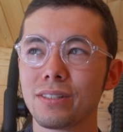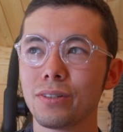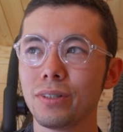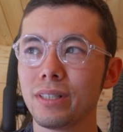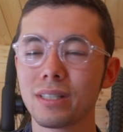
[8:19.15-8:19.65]

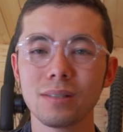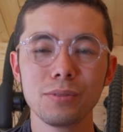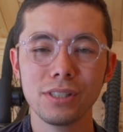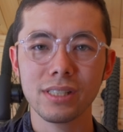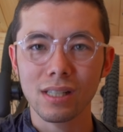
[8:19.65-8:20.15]
そういった
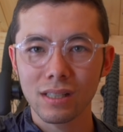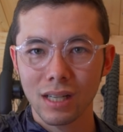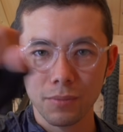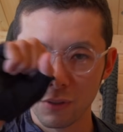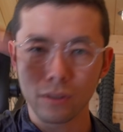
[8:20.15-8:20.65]
虫なん
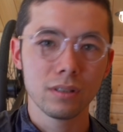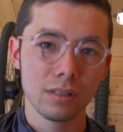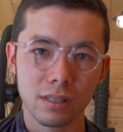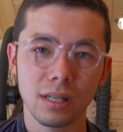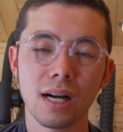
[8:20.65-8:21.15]
かも
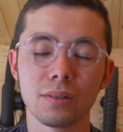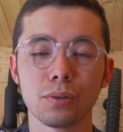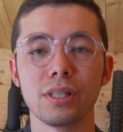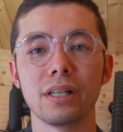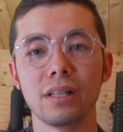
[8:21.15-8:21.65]
ガード
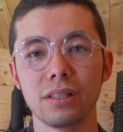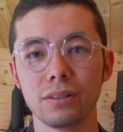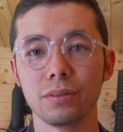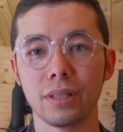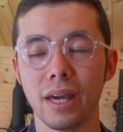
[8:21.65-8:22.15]
してくれ
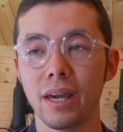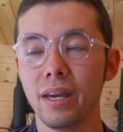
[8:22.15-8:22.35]
るので、